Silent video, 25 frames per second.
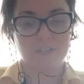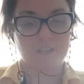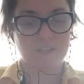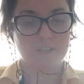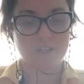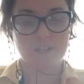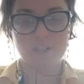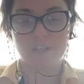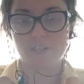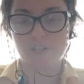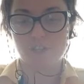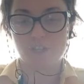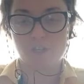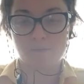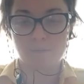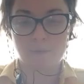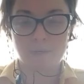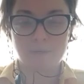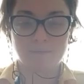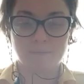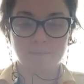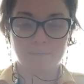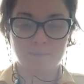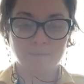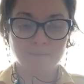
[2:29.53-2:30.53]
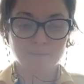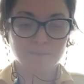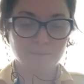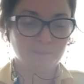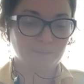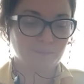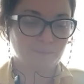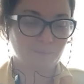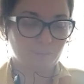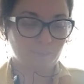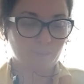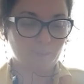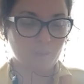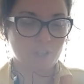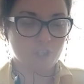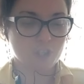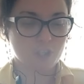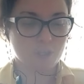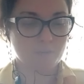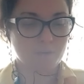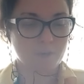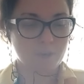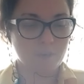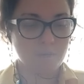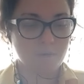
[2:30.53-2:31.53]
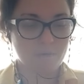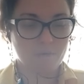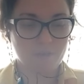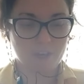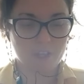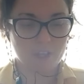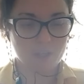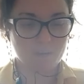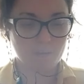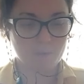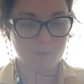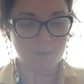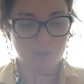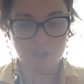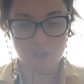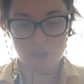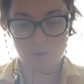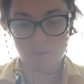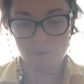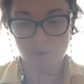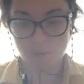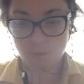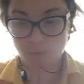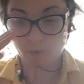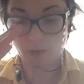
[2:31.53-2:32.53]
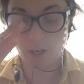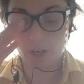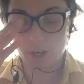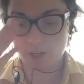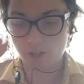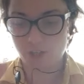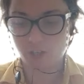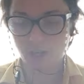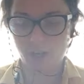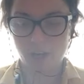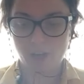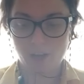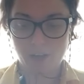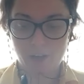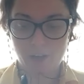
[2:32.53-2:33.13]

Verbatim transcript: Także lecimy szybkimi wiadomościami, słuchajcie.